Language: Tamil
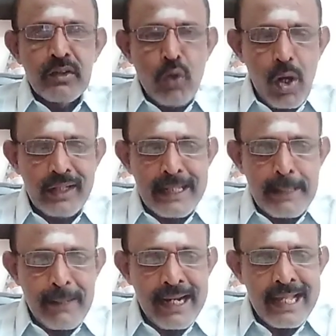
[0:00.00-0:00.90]

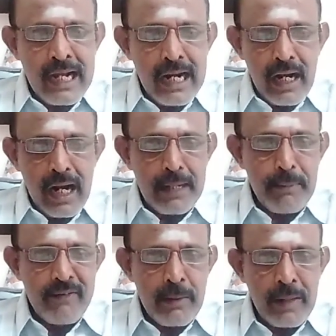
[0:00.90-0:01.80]
யோகத்தின் பலனை
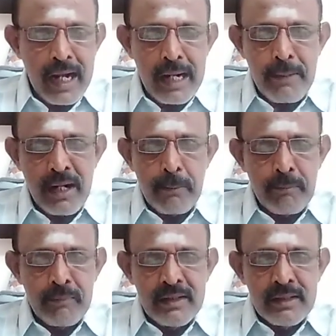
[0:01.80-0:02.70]
அனுபவிக்கும் காலமாகும்
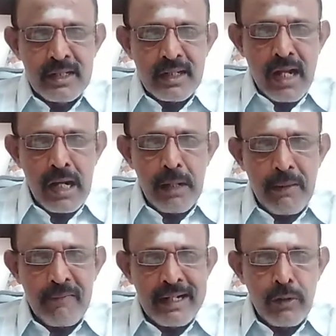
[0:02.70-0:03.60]
ராகு
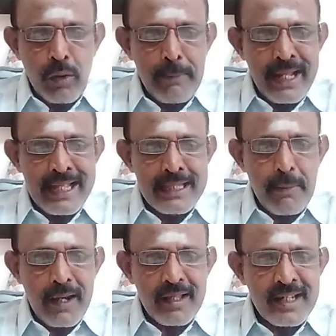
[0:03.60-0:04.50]
பகவான் குணமே
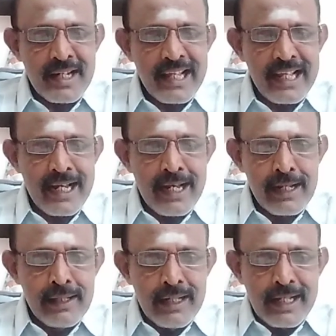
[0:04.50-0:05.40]
எதிர்பாராத நிலைகளில்
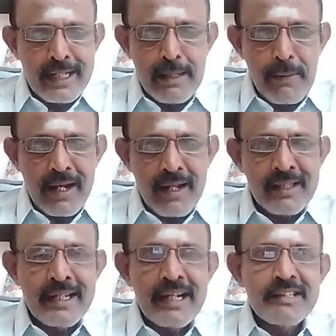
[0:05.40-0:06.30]

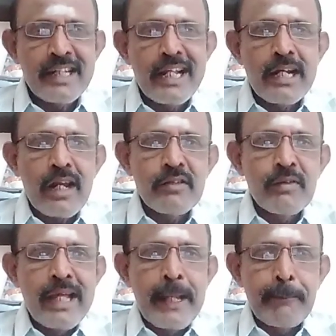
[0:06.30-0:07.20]
எதிர்பாராத நிகழ்ச்சிகளை
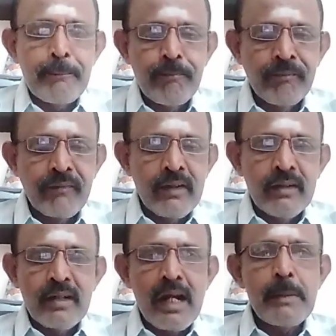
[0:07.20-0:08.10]
நடத்துவது
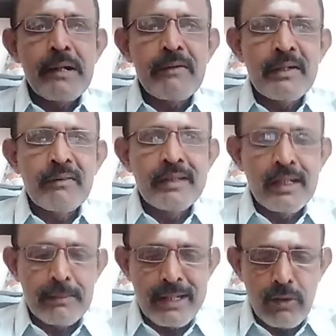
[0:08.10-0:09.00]
ராகு பகவானுக்கு வந்து
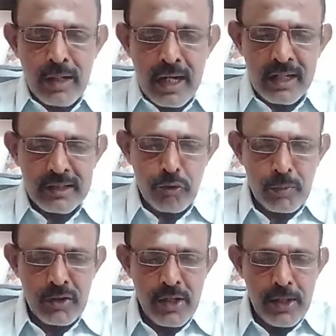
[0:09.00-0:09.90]
அந்த மாதிரி ஒரு
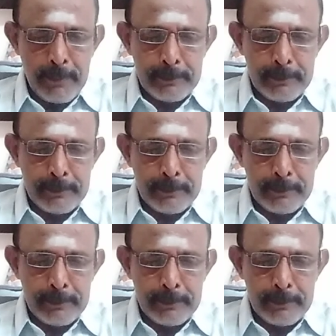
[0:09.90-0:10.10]
காரகத்துவம் உண்டு